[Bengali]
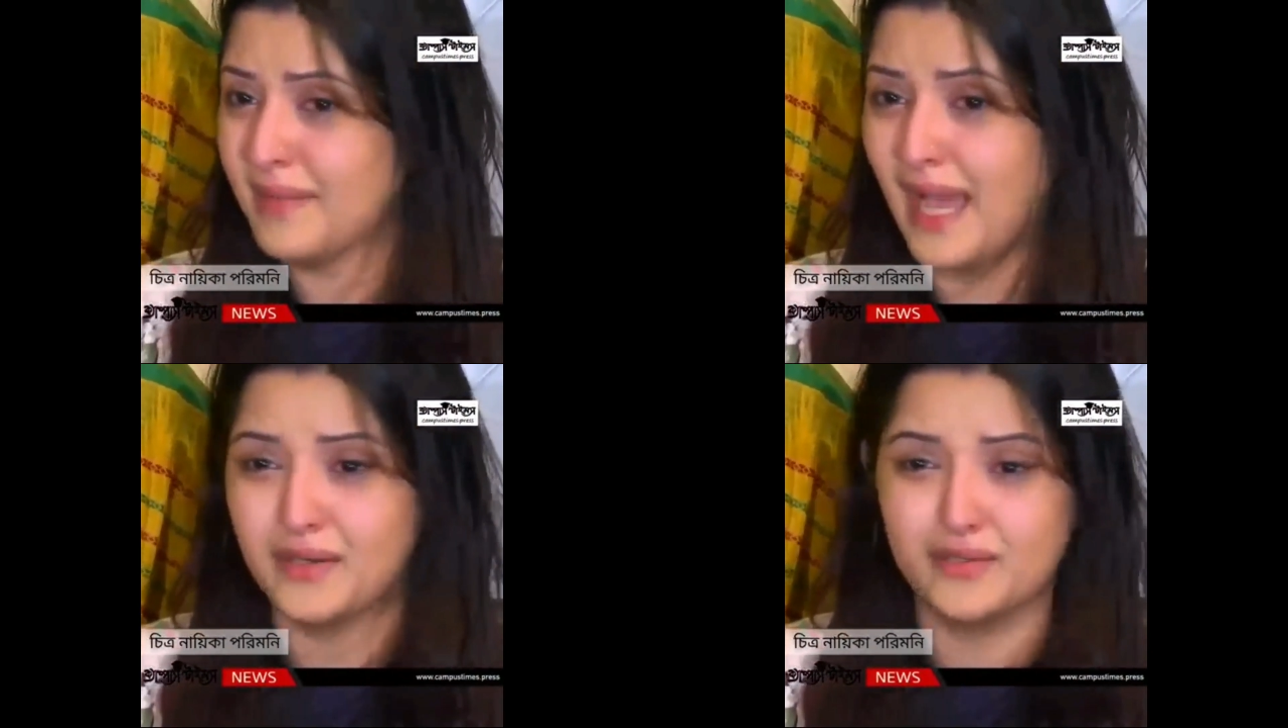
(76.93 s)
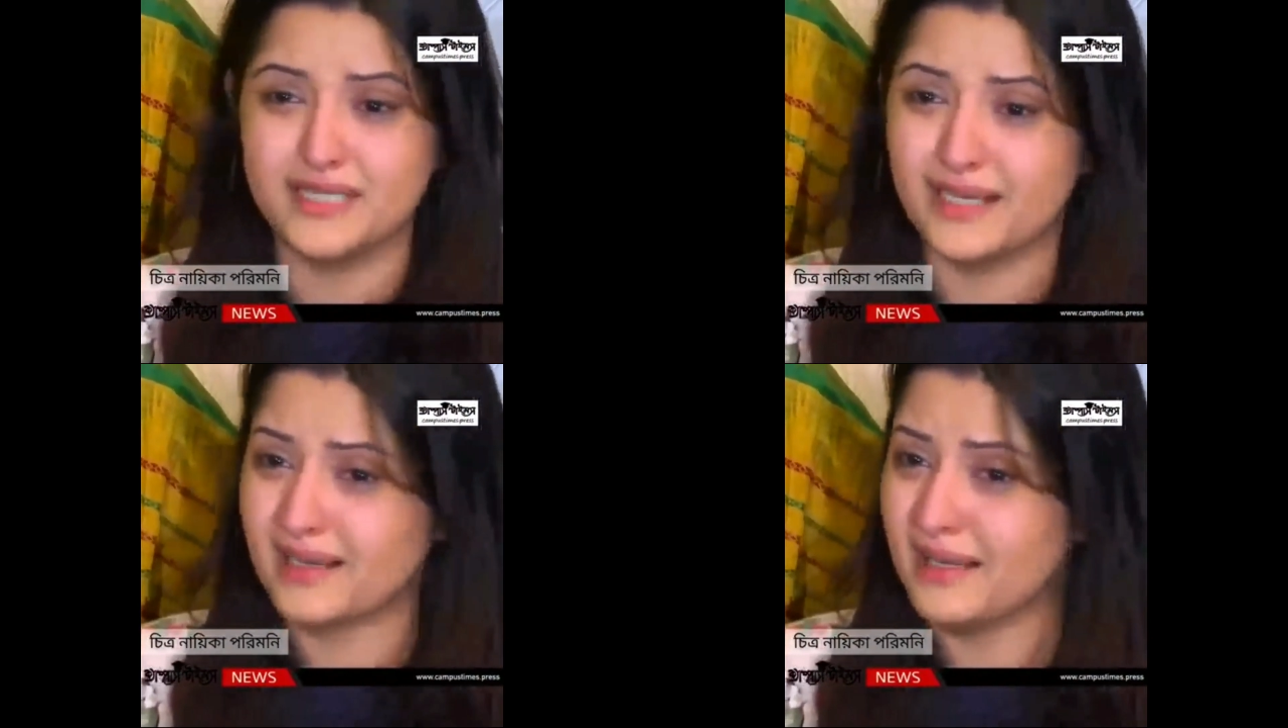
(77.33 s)
আমি
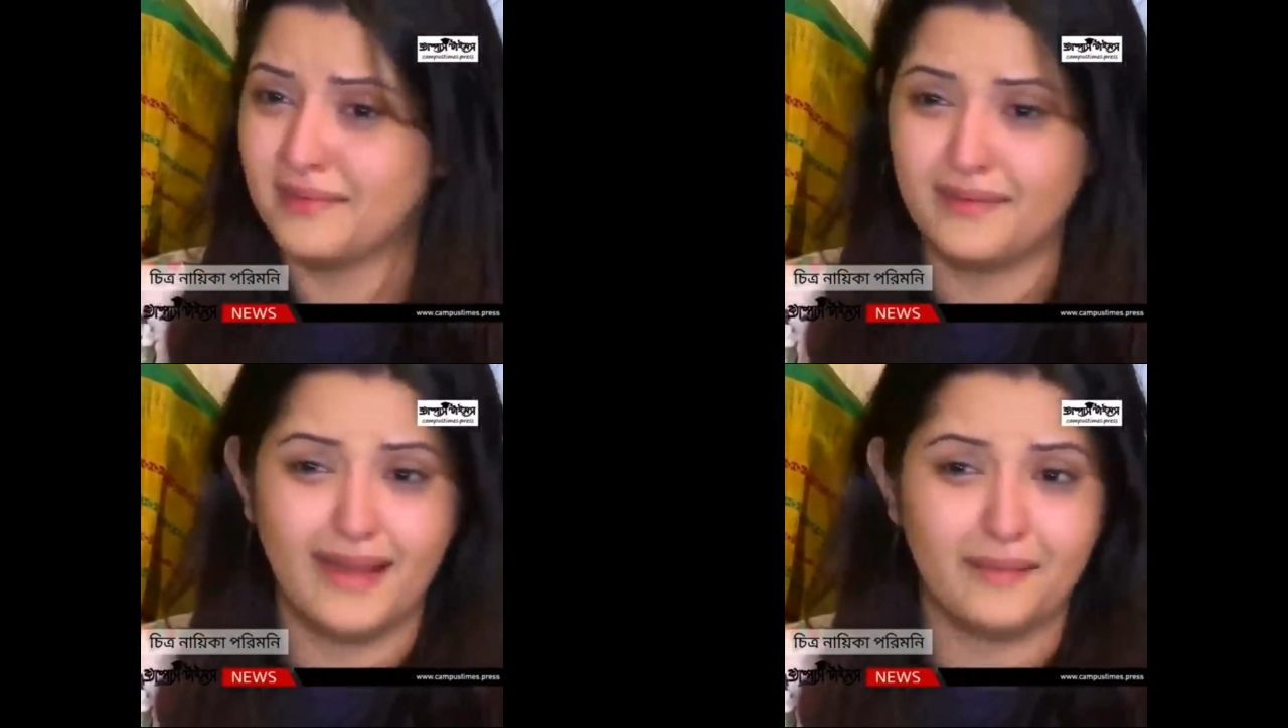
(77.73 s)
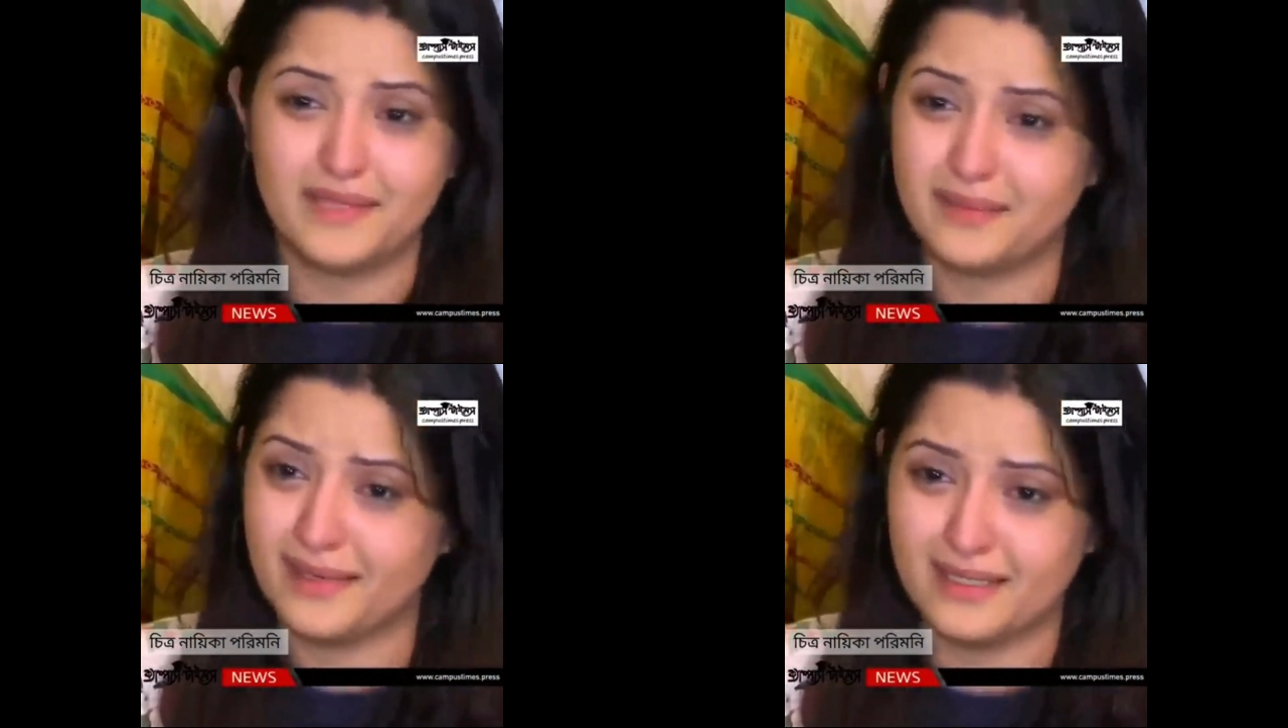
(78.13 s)
আননোন জায়গায় এভাবে
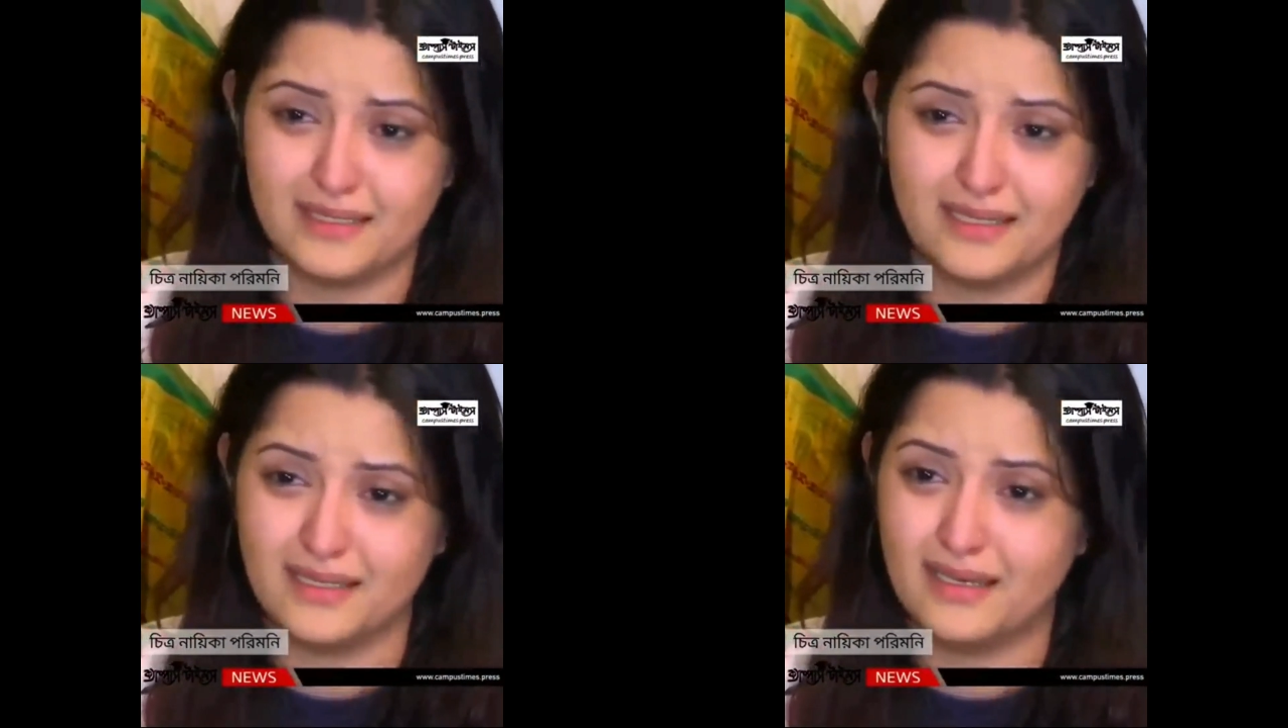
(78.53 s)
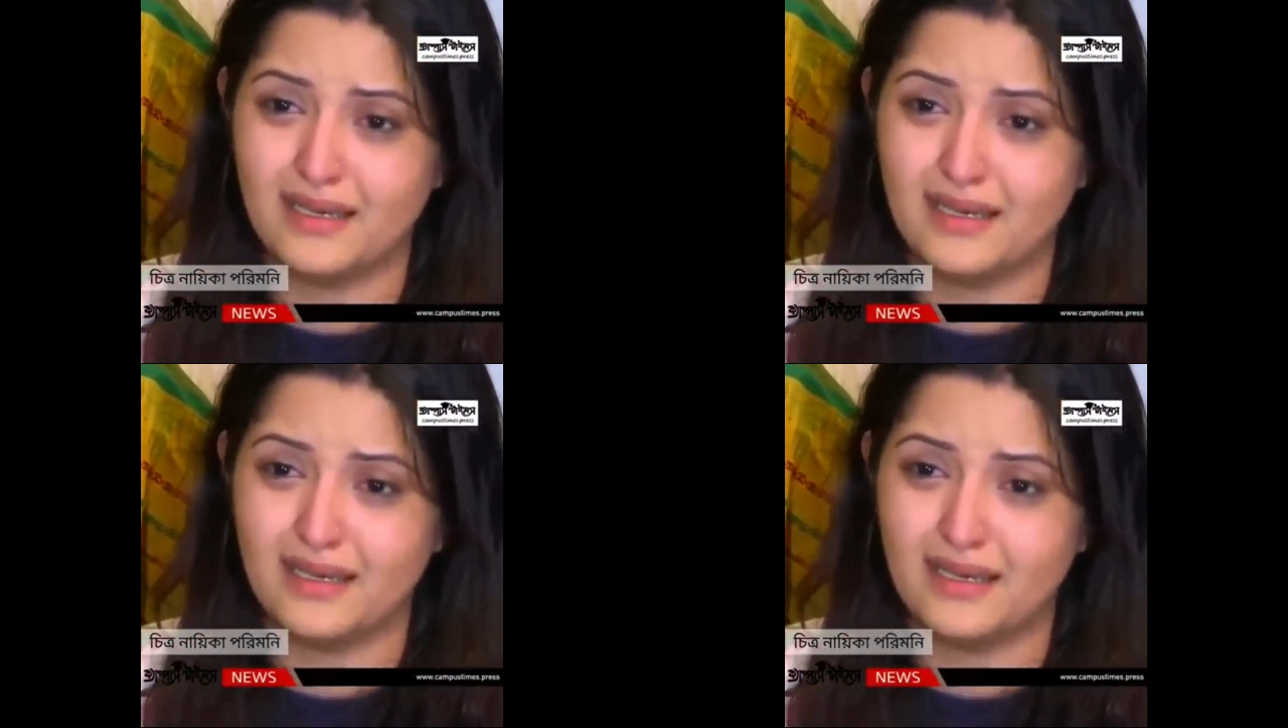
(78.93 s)
নামতে পারি না